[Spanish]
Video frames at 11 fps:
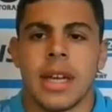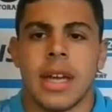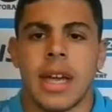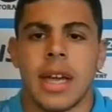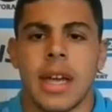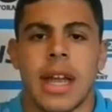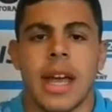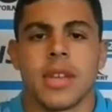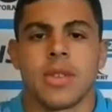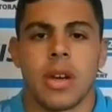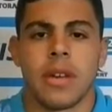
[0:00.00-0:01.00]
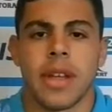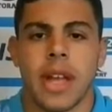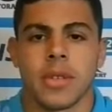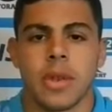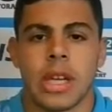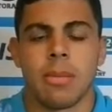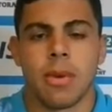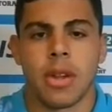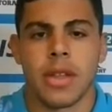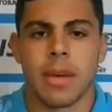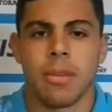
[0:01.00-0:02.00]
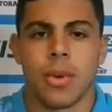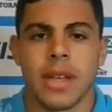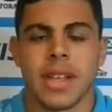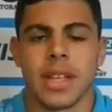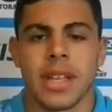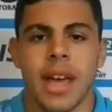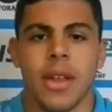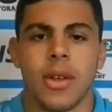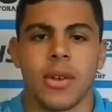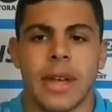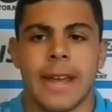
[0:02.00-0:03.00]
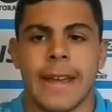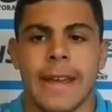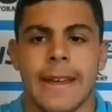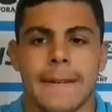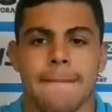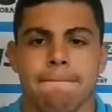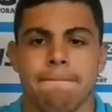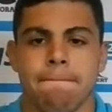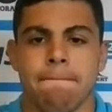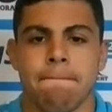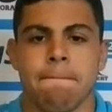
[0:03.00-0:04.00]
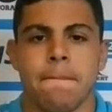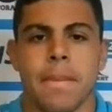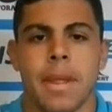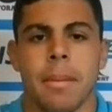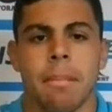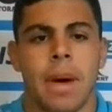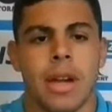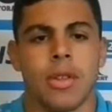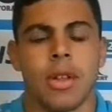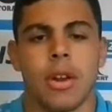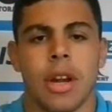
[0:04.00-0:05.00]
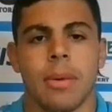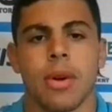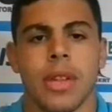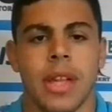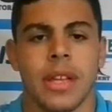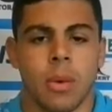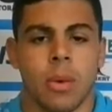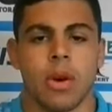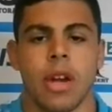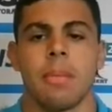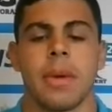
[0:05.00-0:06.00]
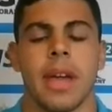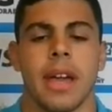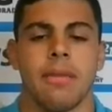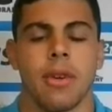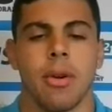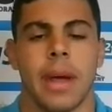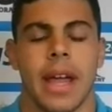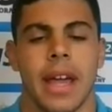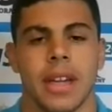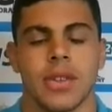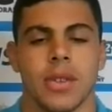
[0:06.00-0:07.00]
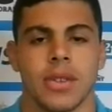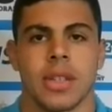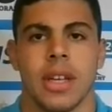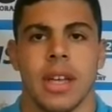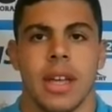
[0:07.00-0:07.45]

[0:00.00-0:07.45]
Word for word: Eh, nada, Sudáfrica es un equipo que tiene muy aceitado. Em, varios de los rebotes de ese juego con el pie fueron para ellos.